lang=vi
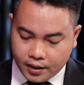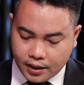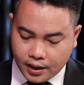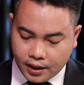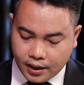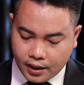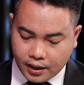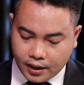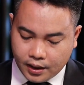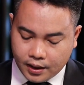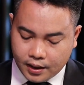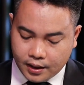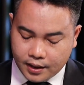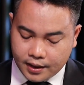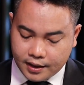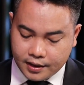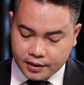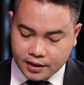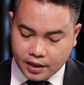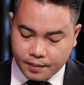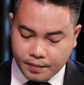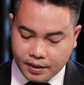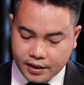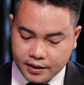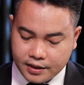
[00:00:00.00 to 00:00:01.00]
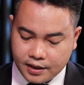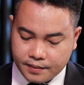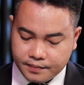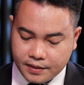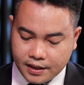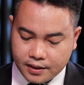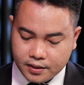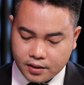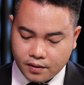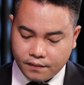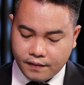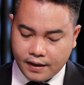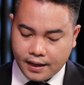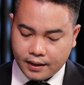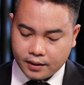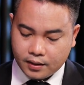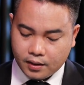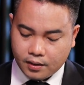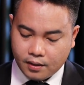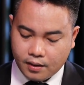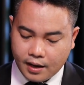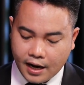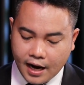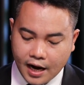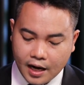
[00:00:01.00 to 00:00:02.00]
thì ờ, sẽ bị xem xét xử phạt
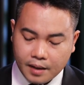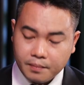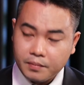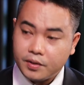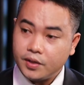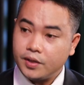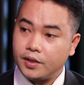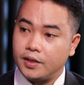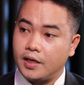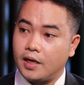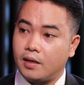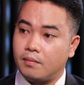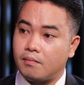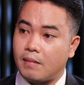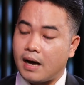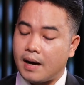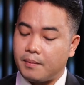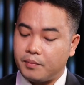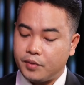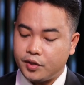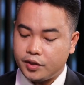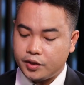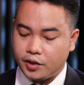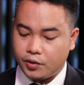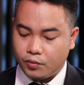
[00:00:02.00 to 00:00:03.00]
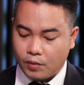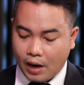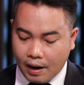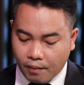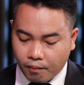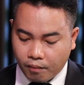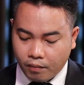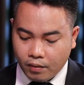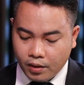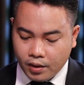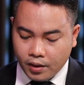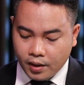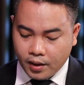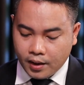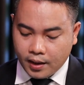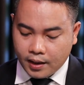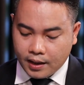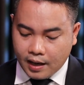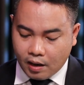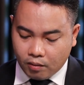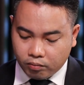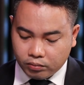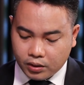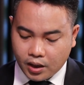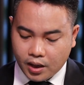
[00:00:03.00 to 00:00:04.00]
từ 20 đến 30 triệu đồng.
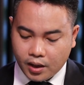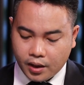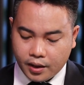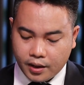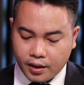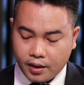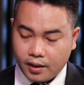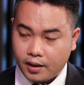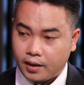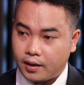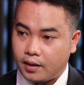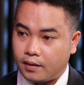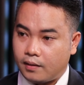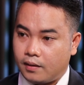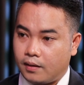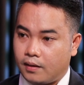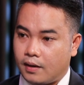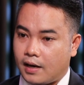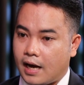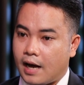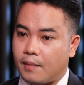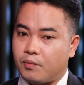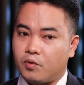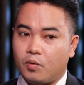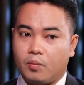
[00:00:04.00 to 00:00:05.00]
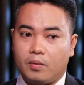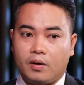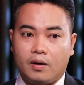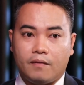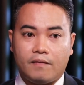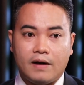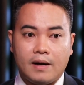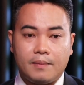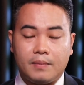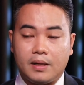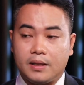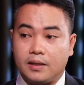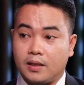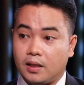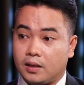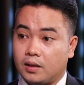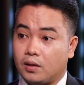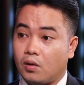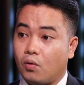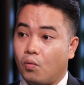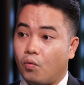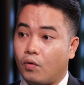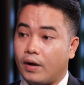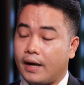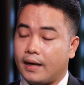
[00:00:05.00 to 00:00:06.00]
Đồng thời áp dụng biện pháp là tịch
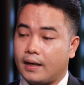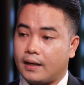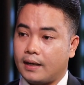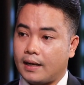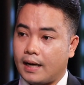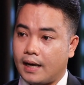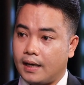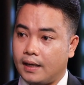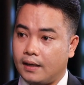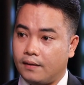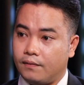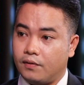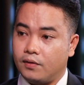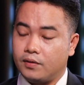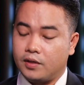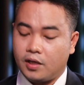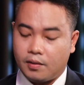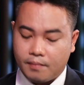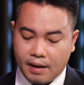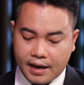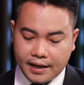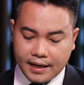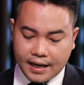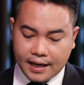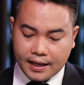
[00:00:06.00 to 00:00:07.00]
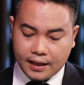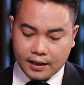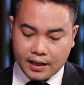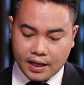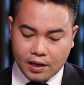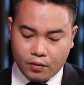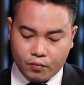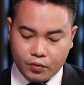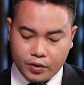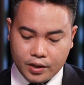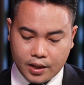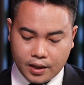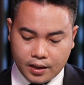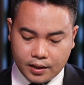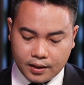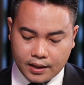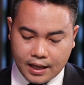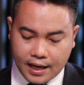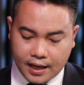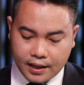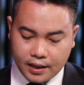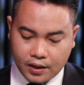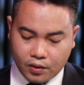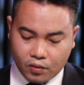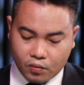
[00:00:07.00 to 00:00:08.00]
thu các cái phương tiện bay này theo quy định
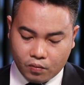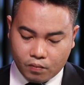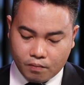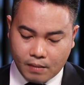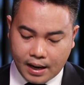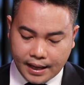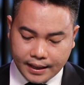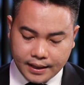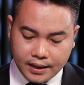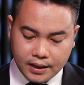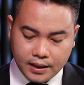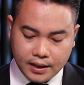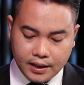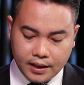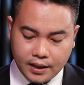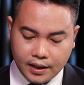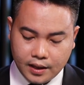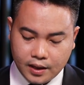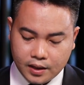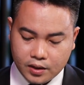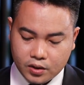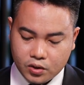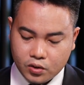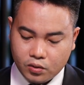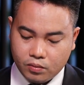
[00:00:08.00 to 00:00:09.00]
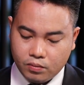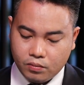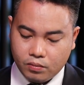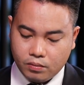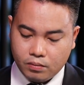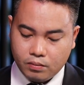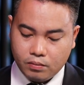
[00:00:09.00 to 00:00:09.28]
tại điều 7 cái nghị định số